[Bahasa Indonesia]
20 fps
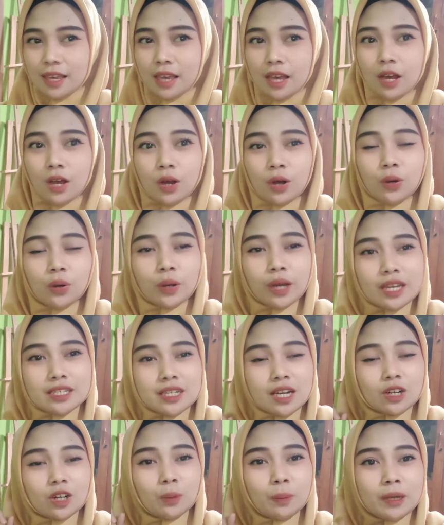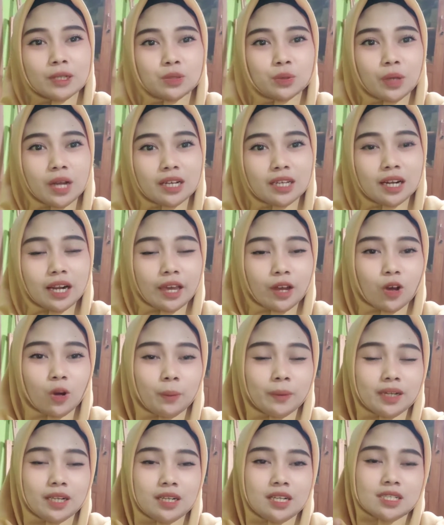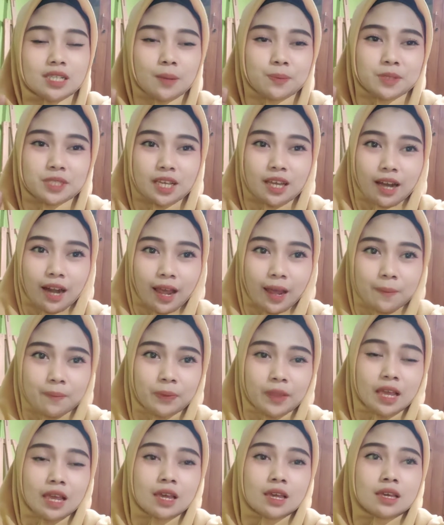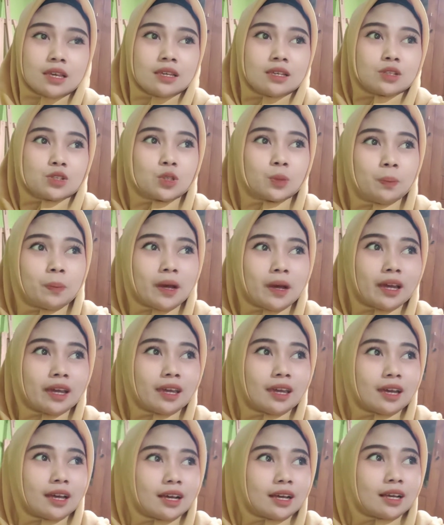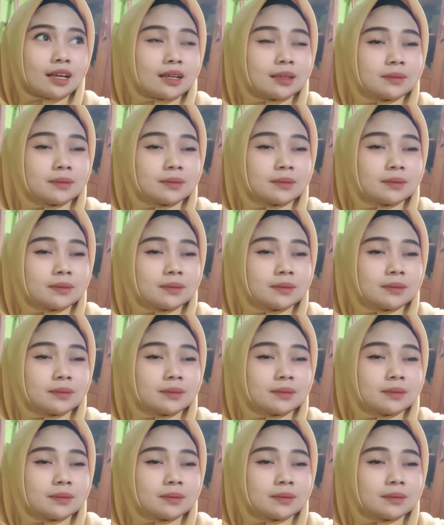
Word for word: Oke jangan lupa juga di like, comment, dan di subscribe supaya